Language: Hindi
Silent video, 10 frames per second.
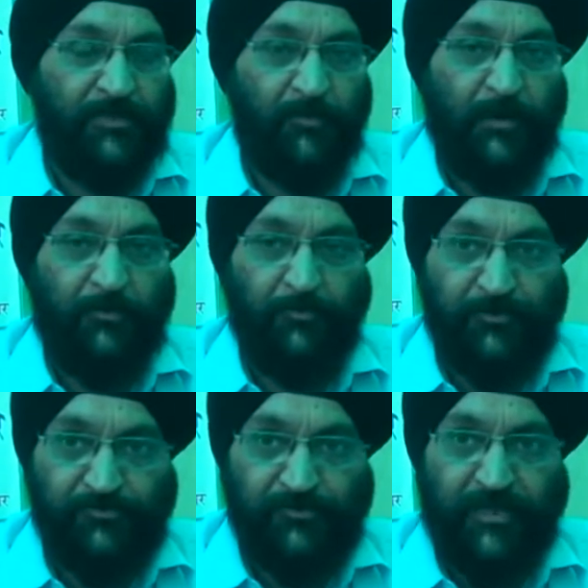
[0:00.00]
से डिमांड
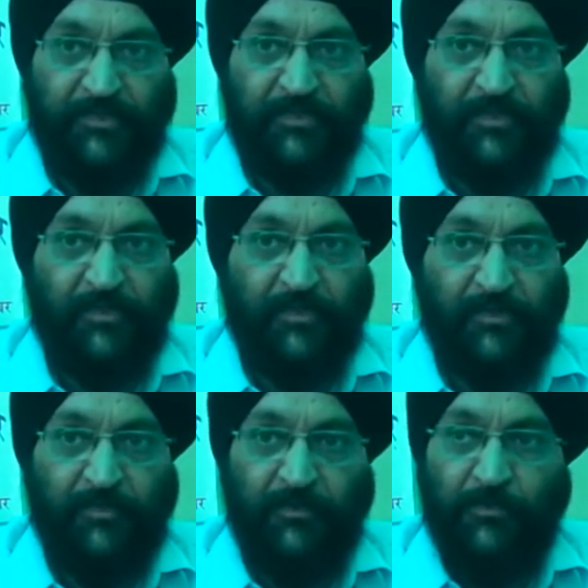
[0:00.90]
नोटिस जो जारी किए गए
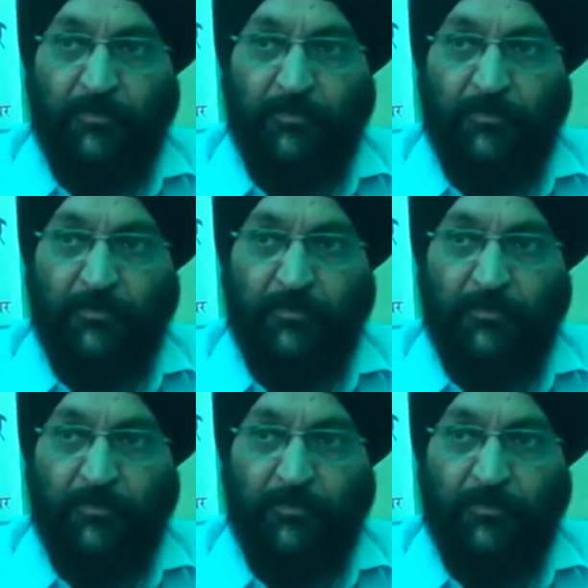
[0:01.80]
हैं